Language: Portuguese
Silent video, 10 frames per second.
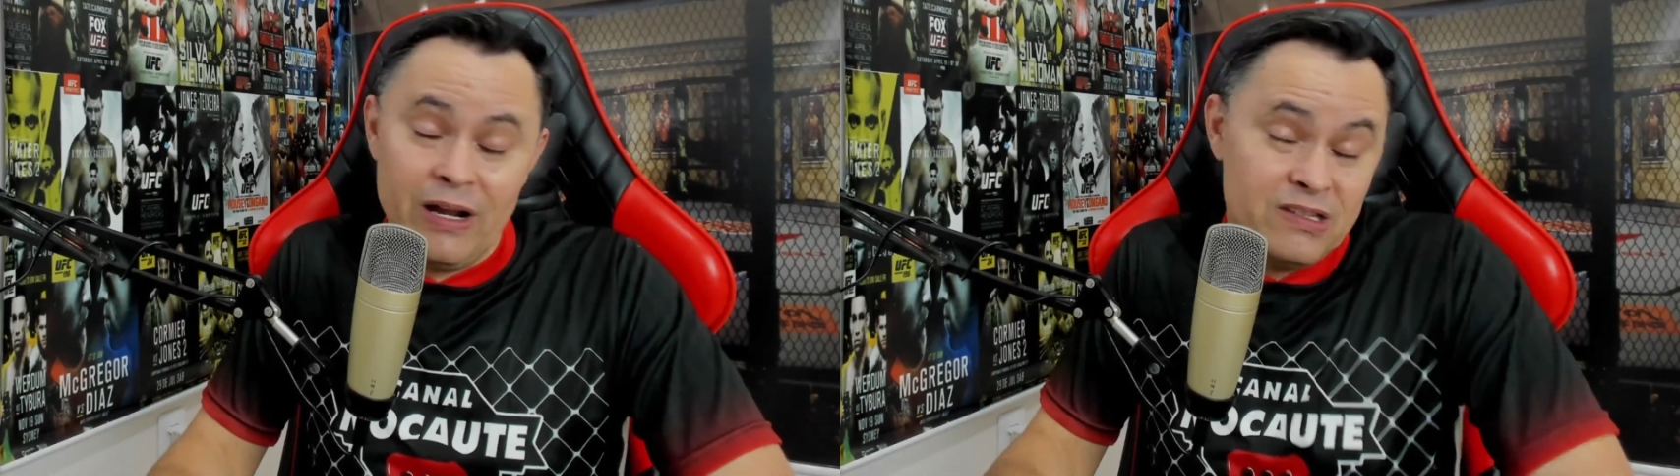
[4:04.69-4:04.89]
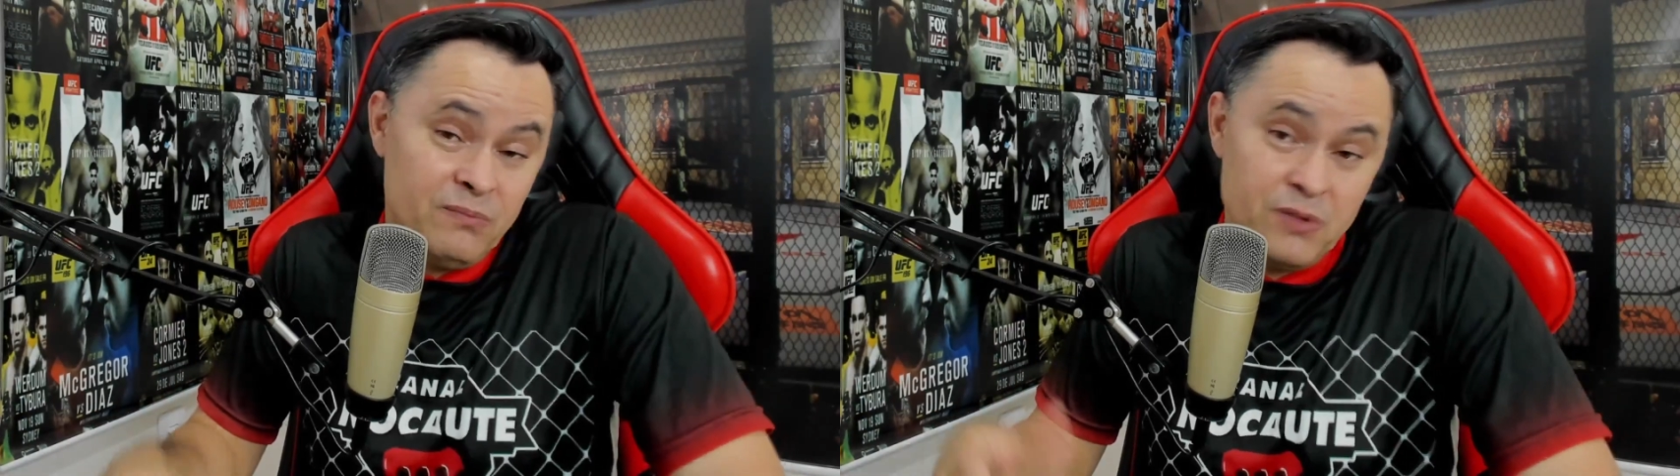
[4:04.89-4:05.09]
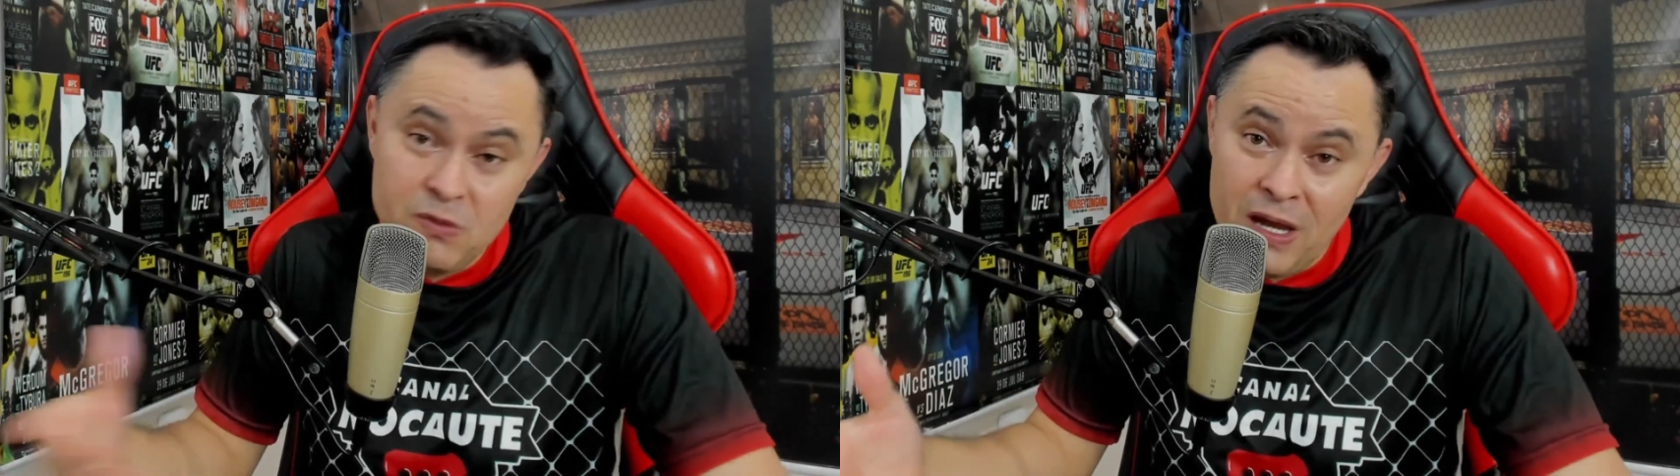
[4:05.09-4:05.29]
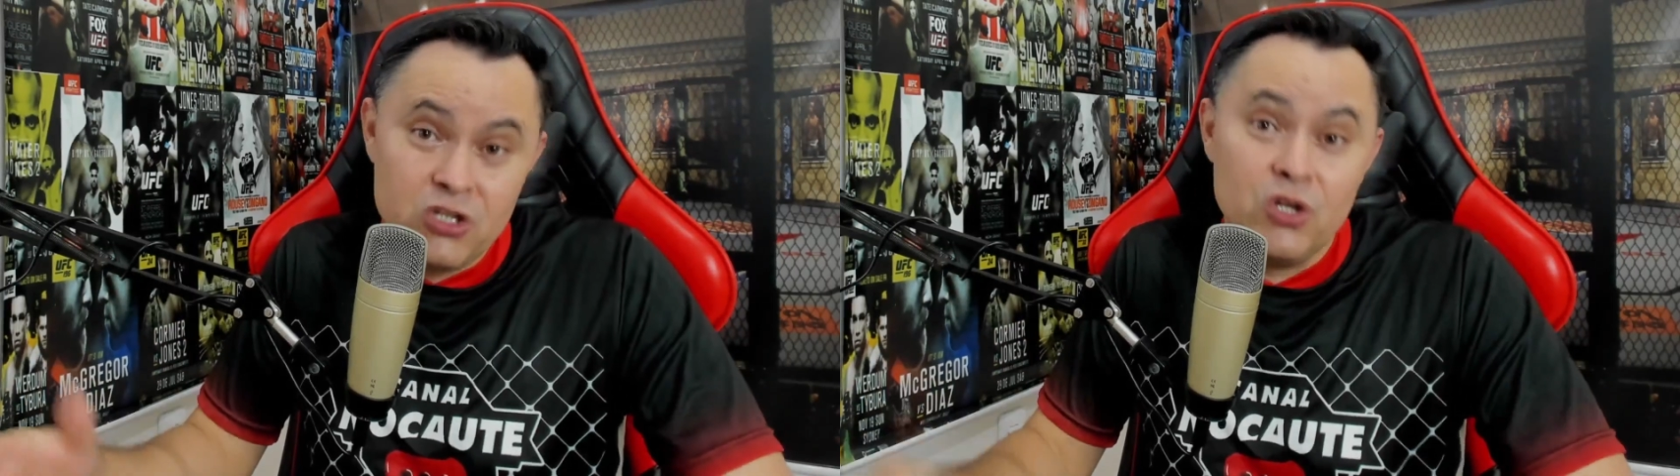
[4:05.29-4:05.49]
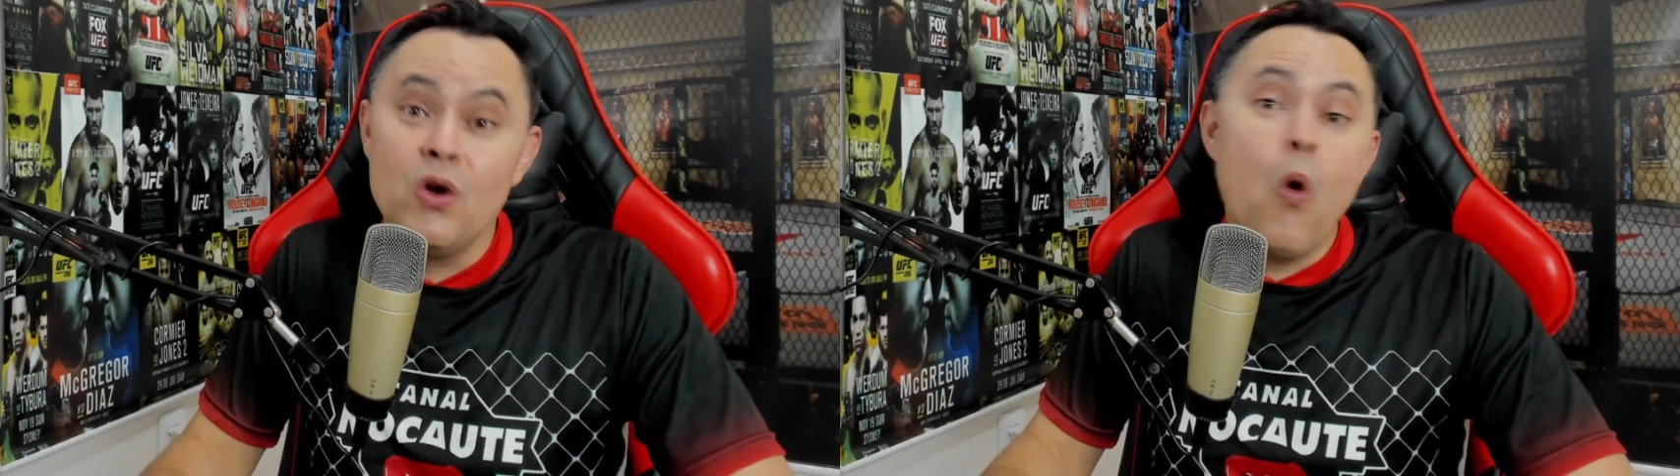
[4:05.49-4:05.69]

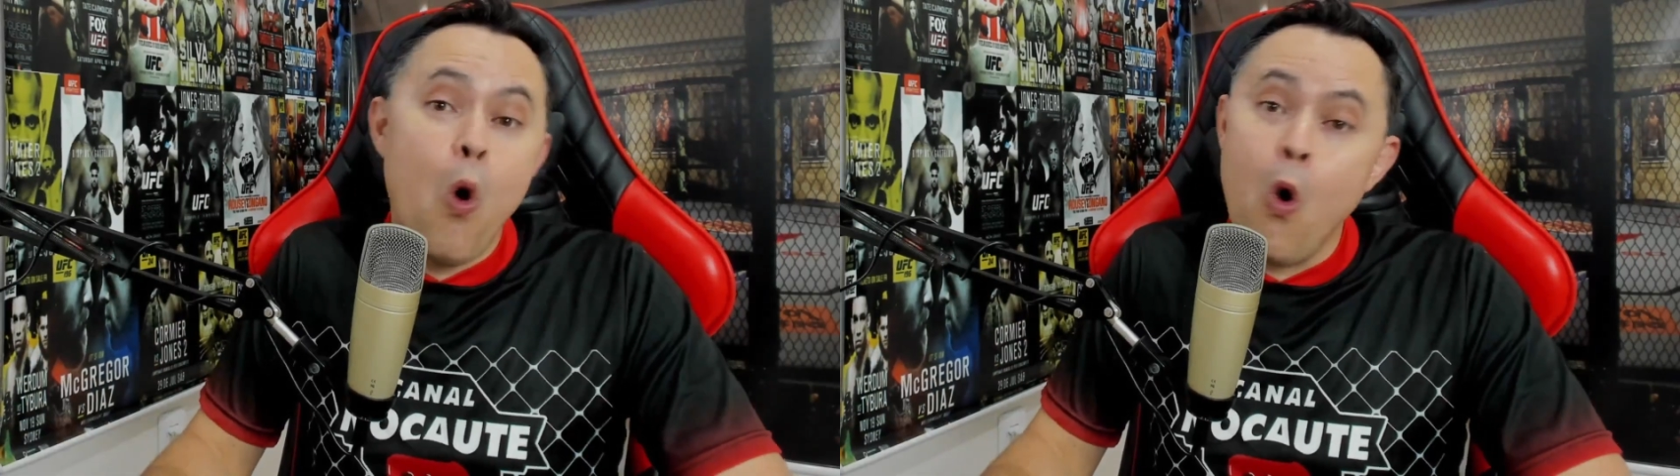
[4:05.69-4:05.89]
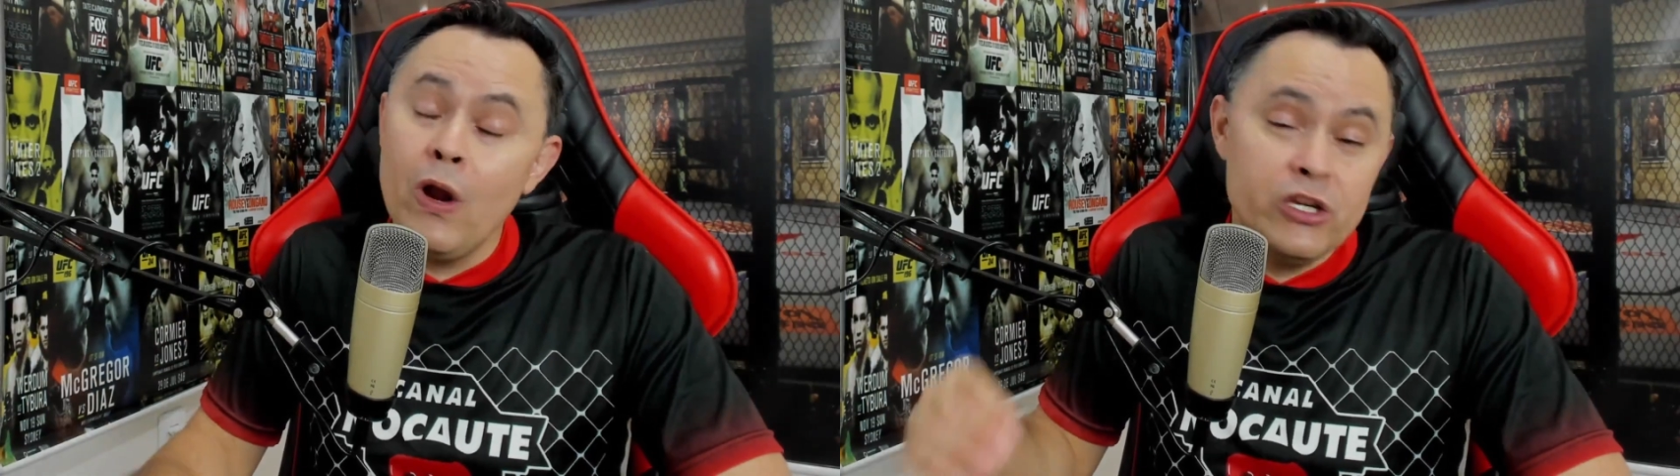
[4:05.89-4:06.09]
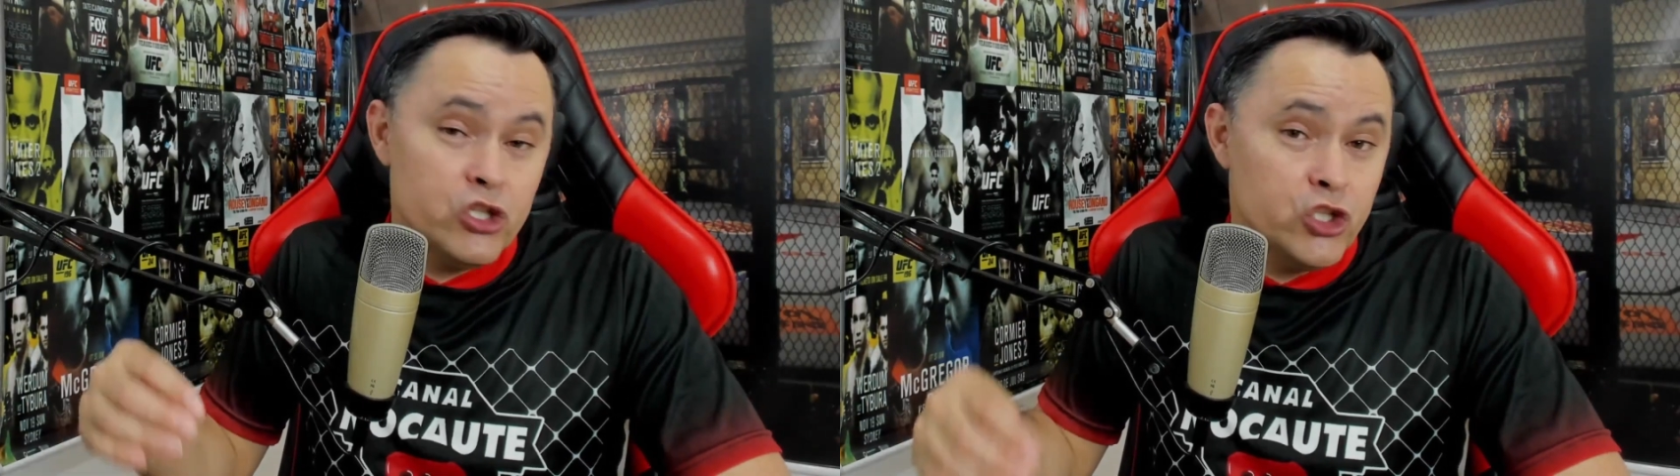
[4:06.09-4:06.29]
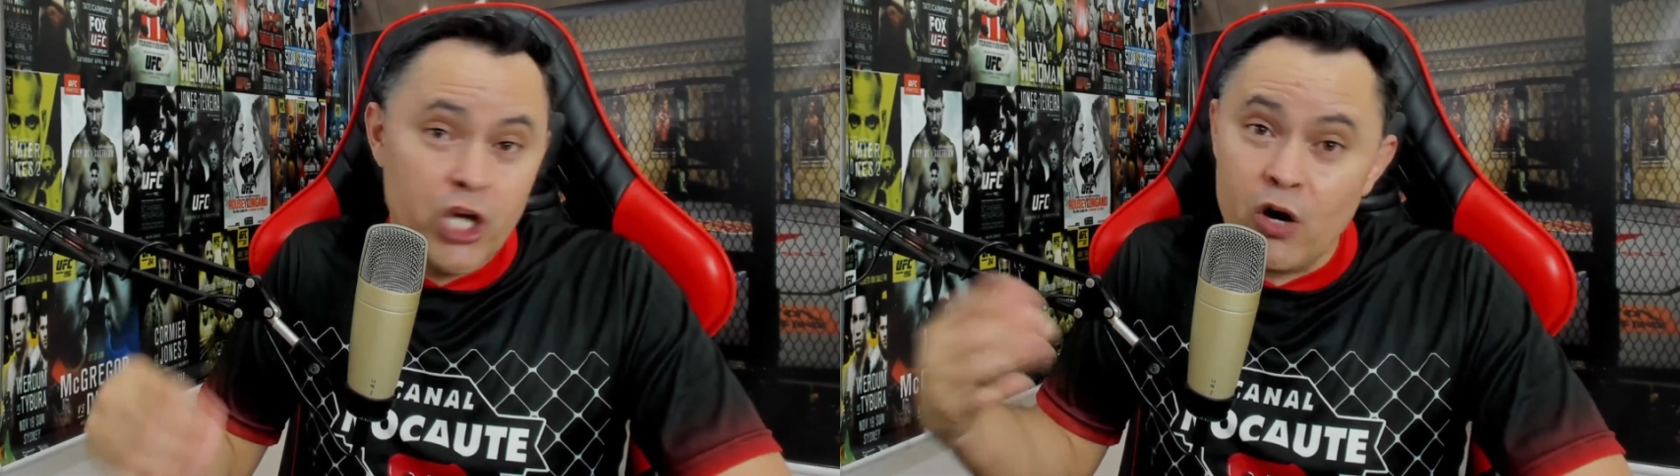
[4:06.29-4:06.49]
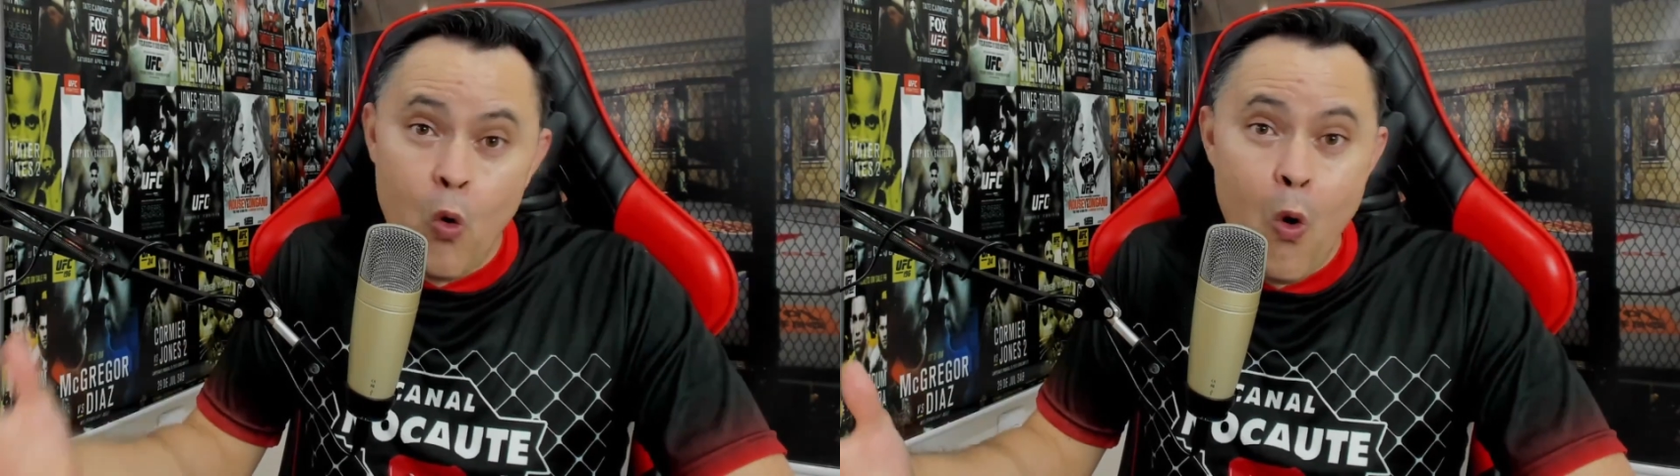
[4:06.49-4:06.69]
Simplesmente o Roland
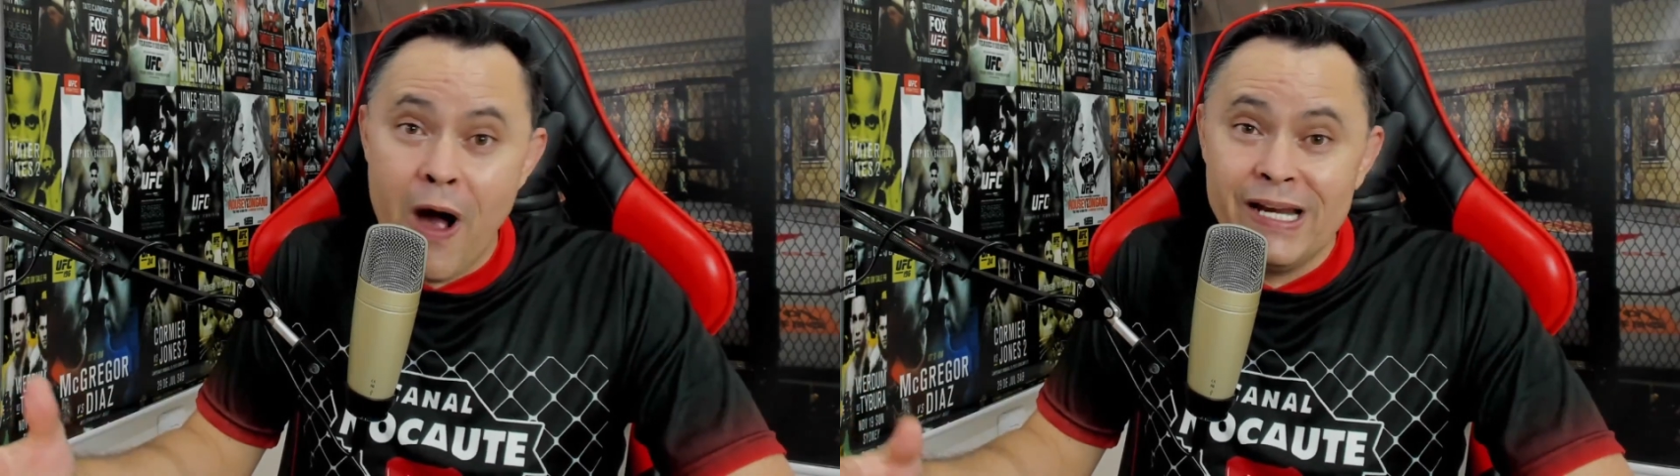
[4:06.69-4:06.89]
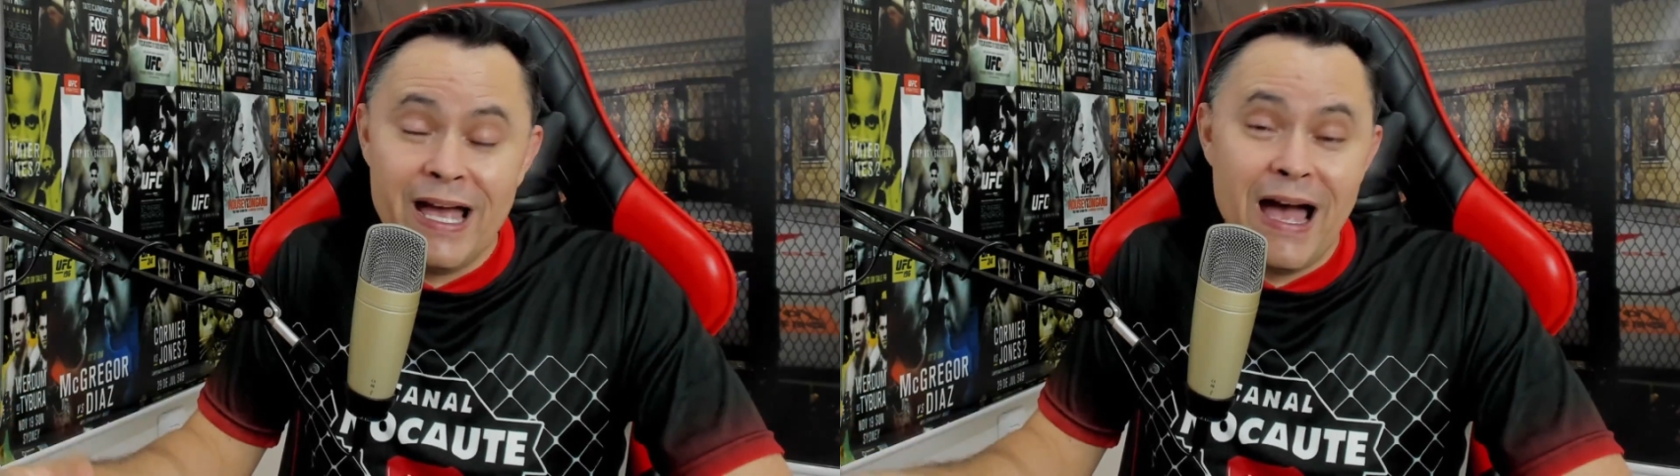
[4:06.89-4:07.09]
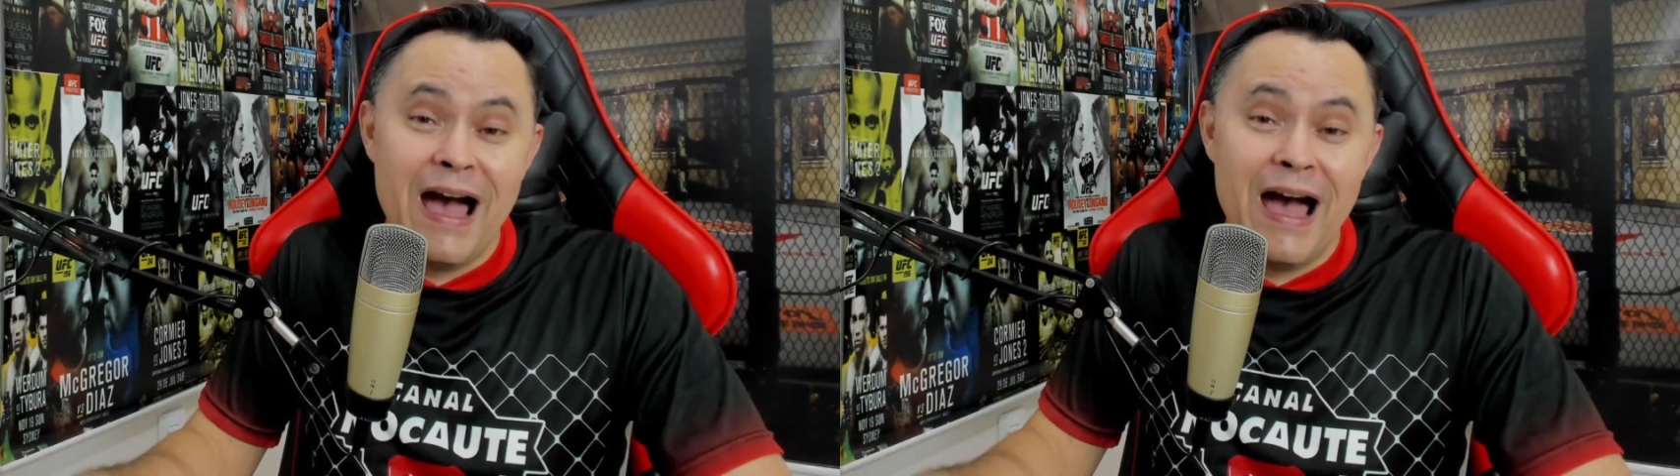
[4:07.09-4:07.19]
enxergou ali a,